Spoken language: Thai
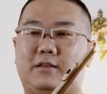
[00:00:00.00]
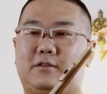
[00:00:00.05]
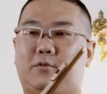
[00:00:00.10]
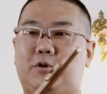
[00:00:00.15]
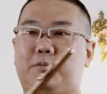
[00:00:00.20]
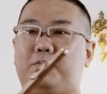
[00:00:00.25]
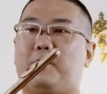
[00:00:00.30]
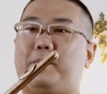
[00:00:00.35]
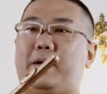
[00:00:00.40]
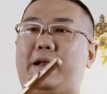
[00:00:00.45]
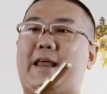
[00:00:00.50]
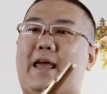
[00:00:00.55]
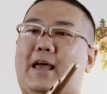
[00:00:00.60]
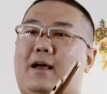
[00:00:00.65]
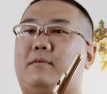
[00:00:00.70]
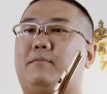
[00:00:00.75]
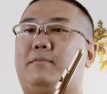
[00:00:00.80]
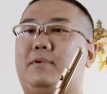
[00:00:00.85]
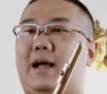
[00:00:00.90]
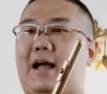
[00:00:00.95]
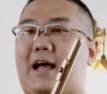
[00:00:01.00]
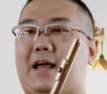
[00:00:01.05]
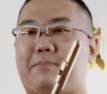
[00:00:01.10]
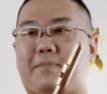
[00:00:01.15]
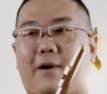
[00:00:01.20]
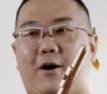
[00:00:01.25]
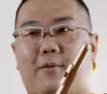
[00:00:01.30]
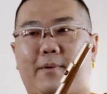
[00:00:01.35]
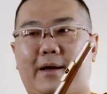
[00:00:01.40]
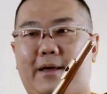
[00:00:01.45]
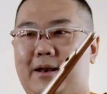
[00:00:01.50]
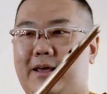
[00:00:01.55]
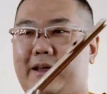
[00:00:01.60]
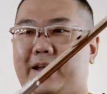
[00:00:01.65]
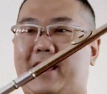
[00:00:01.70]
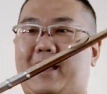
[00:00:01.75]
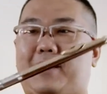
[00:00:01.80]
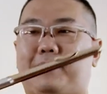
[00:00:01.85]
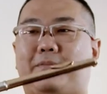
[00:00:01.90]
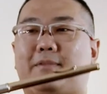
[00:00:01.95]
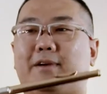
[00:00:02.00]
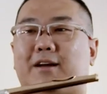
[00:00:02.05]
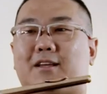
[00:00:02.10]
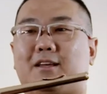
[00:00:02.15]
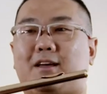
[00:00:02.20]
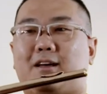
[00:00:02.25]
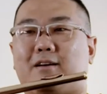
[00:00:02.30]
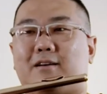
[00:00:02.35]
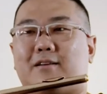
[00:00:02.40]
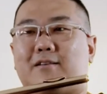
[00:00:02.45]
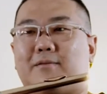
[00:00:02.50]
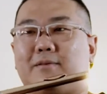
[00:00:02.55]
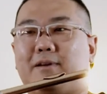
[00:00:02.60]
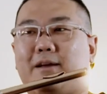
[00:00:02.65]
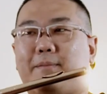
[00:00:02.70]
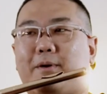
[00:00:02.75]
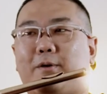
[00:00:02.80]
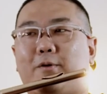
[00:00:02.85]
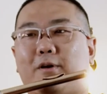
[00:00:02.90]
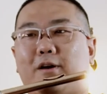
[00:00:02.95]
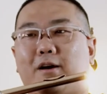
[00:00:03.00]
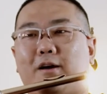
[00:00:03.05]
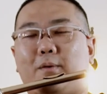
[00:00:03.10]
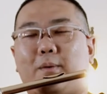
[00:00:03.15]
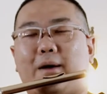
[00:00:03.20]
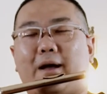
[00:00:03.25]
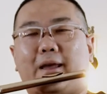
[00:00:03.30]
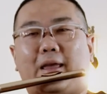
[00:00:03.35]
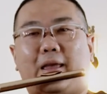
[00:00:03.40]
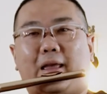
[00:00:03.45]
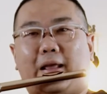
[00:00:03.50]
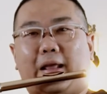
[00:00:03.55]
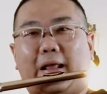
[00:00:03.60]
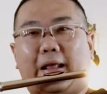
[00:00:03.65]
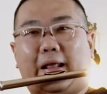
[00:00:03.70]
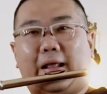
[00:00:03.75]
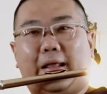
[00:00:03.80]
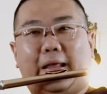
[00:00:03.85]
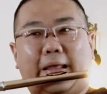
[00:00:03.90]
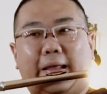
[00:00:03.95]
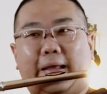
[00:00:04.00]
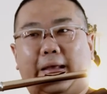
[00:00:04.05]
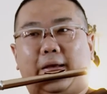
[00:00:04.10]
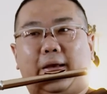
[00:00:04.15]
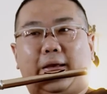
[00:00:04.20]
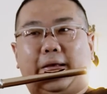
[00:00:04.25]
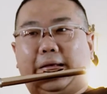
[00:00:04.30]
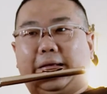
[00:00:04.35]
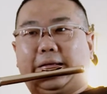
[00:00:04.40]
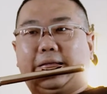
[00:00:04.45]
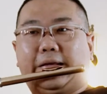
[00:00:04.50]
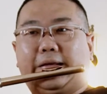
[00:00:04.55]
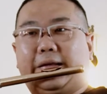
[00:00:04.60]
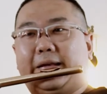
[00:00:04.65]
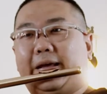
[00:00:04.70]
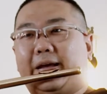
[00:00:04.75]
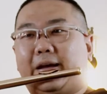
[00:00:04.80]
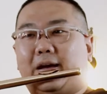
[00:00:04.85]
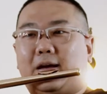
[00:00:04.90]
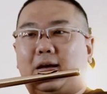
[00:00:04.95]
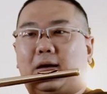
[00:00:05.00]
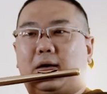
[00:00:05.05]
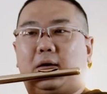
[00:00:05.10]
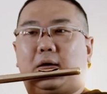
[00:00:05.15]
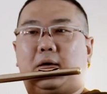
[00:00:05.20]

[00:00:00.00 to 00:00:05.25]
มมติผมเป็นเด็กเพิ่งหัดเป่าใหม่เลยเนี่ย มันก็จะเด็กบางคนก็วางนี้สิ่งที่ได้ก็